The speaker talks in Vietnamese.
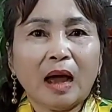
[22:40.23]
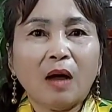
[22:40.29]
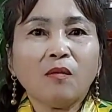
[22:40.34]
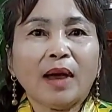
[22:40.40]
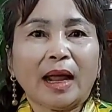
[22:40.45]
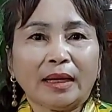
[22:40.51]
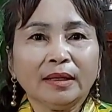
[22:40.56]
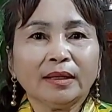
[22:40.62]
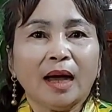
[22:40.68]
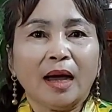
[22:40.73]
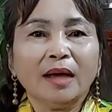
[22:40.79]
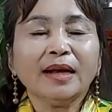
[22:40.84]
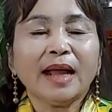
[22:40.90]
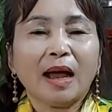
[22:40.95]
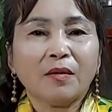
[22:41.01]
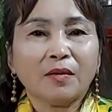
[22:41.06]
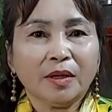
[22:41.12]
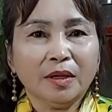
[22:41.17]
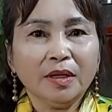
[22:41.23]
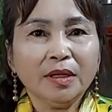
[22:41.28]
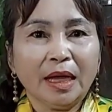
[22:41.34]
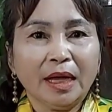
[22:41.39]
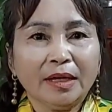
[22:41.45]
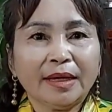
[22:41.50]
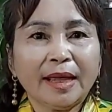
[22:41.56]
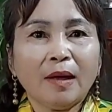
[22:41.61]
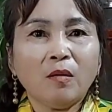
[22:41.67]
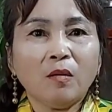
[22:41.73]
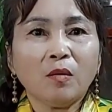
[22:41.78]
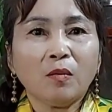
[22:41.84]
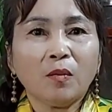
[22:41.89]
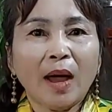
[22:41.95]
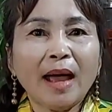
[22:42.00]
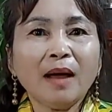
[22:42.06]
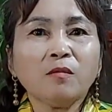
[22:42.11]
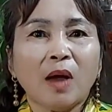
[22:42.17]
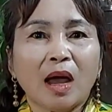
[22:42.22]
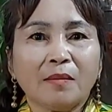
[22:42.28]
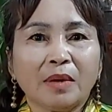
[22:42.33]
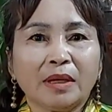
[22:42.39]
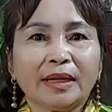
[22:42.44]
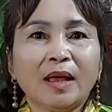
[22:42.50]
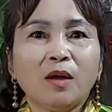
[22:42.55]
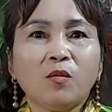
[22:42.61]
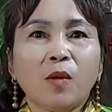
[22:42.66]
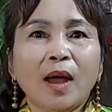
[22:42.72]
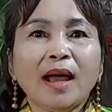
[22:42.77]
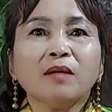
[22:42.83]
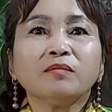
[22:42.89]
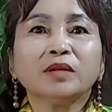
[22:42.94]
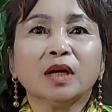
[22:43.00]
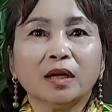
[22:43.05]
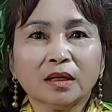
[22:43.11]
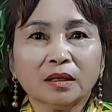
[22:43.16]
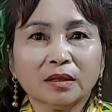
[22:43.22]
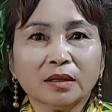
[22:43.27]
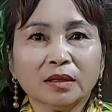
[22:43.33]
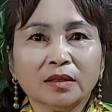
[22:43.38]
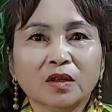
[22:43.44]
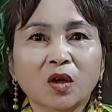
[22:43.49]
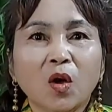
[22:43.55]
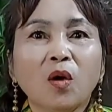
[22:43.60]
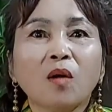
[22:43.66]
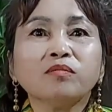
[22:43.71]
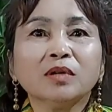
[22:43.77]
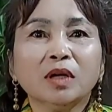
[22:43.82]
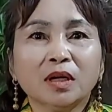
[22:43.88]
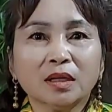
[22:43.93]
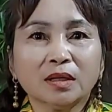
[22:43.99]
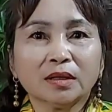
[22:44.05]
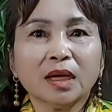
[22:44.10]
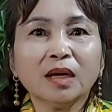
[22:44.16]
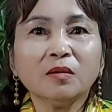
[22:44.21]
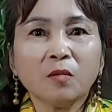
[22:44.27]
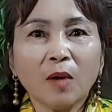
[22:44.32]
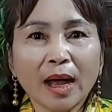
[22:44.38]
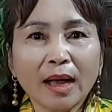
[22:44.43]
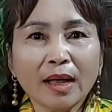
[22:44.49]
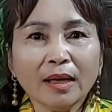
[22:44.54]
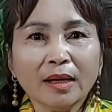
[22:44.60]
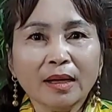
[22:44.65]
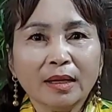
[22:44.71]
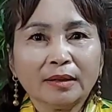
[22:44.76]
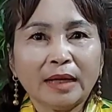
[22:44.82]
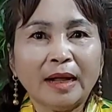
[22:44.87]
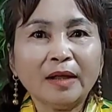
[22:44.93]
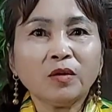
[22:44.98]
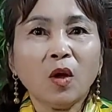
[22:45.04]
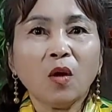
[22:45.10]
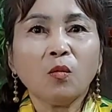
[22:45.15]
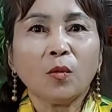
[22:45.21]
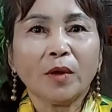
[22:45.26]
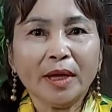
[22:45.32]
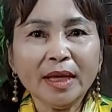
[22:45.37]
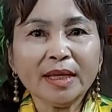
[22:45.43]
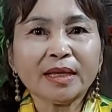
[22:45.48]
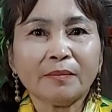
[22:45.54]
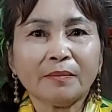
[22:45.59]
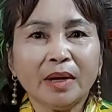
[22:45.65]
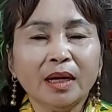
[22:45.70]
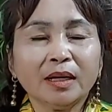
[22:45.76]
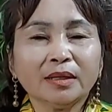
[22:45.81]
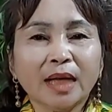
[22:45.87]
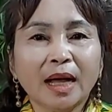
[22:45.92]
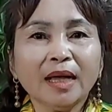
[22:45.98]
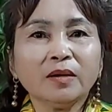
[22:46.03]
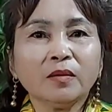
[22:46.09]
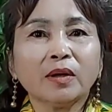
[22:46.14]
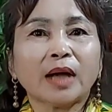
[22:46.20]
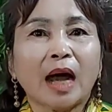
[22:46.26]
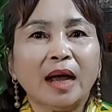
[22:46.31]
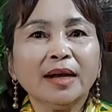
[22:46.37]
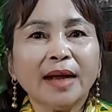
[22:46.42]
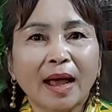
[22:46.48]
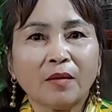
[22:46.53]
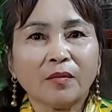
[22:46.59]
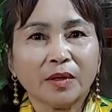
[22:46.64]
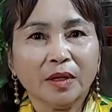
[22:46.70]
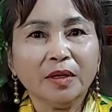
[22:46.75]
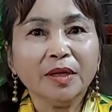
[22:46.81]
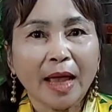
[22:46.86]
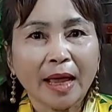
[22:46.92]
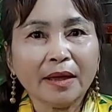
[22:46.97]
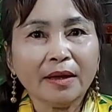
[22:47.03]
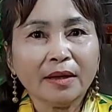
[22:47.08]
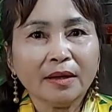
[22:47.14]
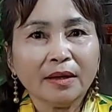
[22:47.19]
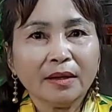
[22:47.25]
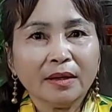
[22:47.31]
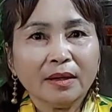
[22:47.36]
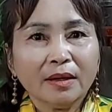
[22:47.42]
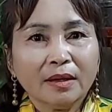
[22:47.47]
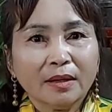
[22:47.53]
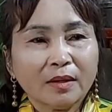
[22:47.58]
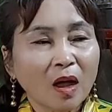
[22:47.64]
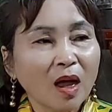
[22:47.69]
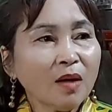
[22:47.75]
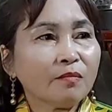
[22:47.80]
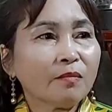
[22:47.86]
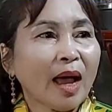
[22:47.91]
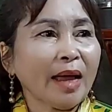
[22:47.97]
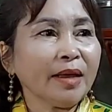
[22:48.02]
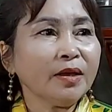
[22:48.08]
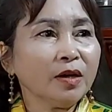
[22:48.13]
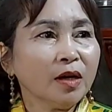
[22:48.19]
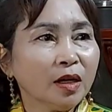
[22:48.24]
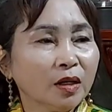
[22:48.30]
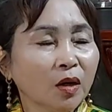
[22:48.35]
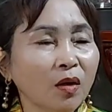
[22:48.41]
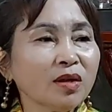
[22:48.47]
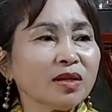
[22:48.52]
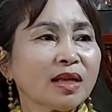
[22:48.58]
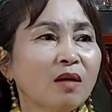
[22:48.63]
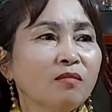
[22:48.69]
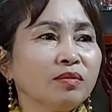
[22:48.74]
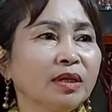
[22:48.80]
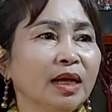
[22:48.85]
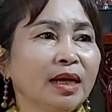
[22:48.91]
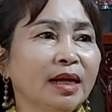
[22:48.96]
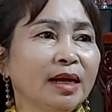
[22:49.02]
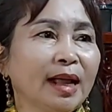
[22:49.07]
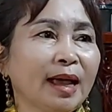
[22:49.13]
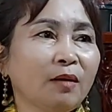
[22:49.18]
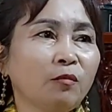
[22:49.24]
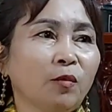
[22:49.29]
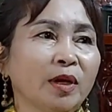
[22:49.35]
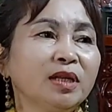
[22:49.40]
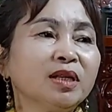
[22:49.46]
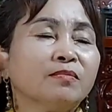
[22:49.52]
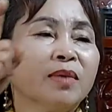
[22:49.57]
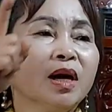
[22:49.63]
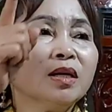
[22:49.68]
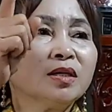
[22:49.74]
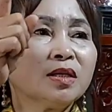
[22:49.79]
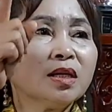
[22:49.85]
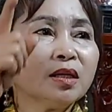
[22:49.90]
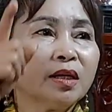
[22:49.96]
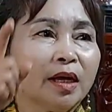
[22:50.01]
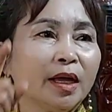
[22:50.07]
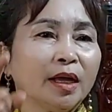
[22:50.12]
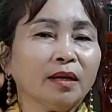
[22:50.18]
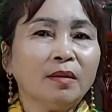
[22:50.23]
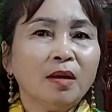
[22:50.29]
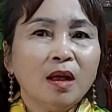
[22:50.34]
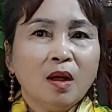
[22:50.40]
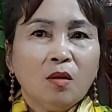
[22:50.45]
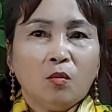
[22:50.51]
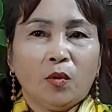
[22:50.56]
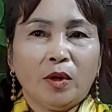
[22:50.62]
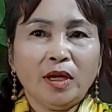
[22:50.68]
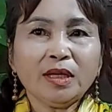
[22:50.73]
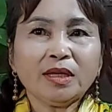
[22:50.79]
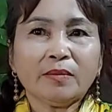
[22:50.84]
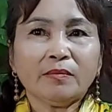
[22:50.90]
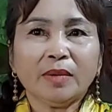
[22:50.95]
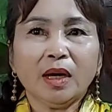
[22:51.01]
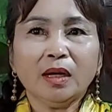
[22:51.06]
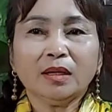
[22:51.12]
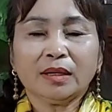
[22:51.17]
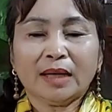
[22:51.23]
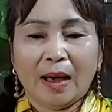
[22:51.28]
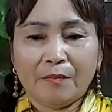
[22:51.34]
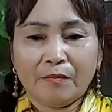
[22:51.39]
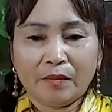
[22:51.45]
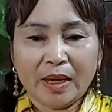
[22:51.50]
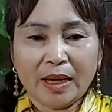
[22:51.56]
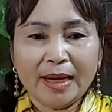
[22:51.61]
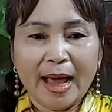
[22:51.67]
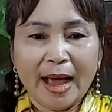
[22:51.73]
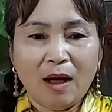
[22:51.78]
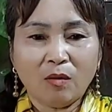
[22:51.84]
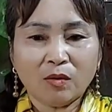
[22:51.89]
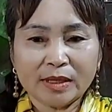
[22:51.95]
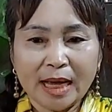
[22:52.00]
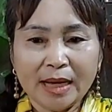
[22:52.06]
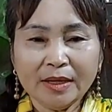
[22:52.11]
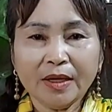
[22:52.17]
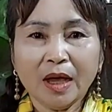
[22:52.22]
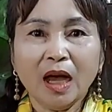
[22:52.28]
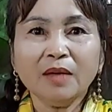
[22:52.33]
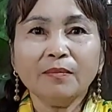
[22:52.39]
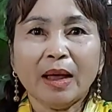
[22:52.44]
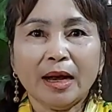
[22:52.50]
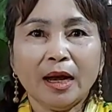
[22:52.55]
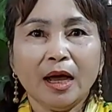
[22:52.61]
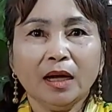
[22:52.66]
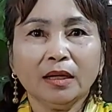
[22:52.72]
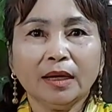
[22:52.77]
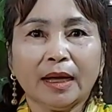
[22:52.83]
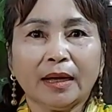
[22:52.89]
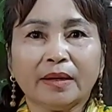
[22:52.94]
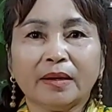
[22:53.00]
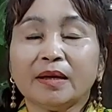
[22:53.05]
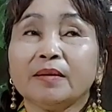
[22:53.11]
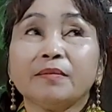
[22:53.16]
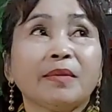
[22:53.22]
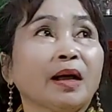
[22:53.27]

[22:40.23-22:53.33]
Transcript: đạo hạnh cỡ nào dữ vậy, theo khóa hoài mà theo khóa không được, vô không được, tức quá để cho quỷ Sầm Hưng tới coi cỡ nào dữ vậy đó. Bà vừa nói xong gì là quỷ Sầm Hưng xuất hiện, quỷ Sầm Hưng cầm cây đao sáng giới bay lớn này,